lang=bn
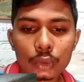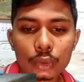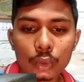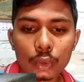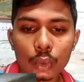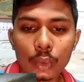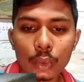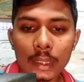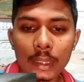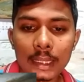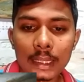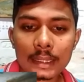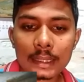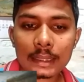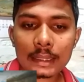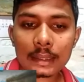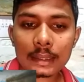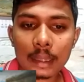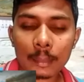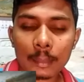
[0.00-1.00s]
তো এই
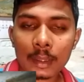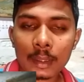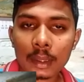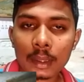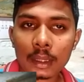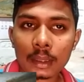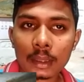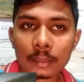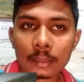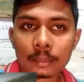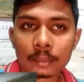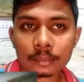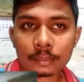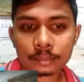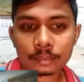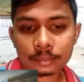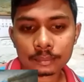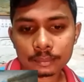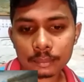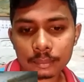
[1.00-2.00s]
আমরা
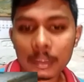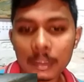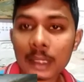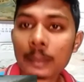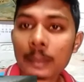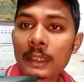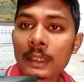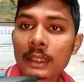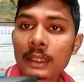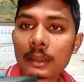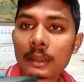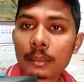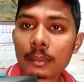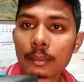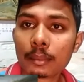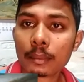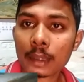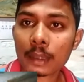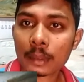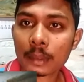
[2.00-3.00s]
মারমিট
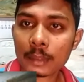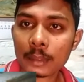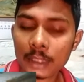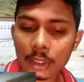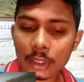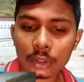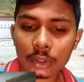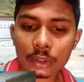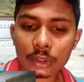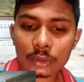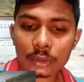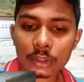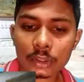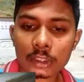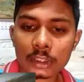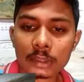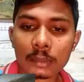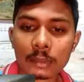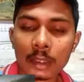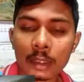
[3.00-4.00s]
মারমিটের কথা
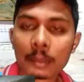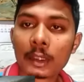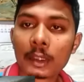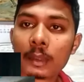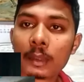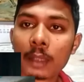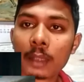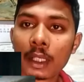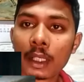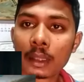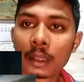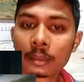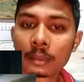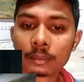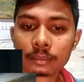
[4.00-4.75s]
শুনেছি মারমিট বা